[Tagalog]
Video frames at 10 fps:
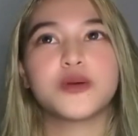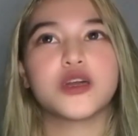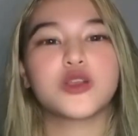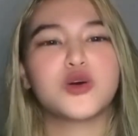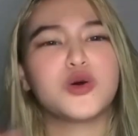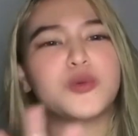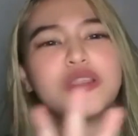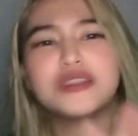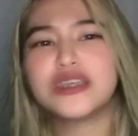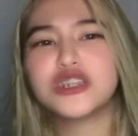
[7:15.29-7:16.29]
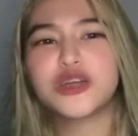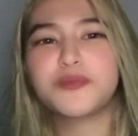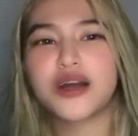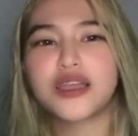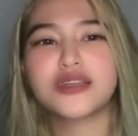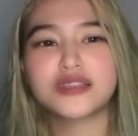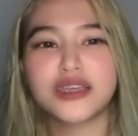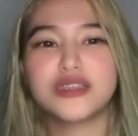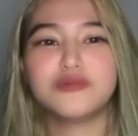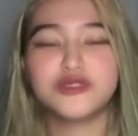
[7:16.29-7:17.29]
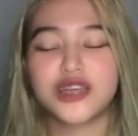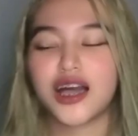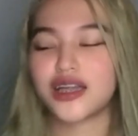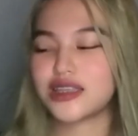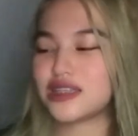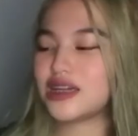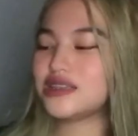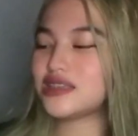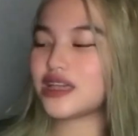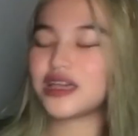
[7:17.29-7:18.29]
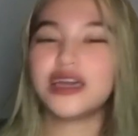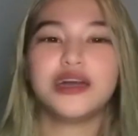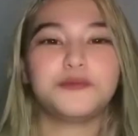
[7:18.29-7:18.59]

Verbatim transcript: pero hindi siya parang denim jacket kasi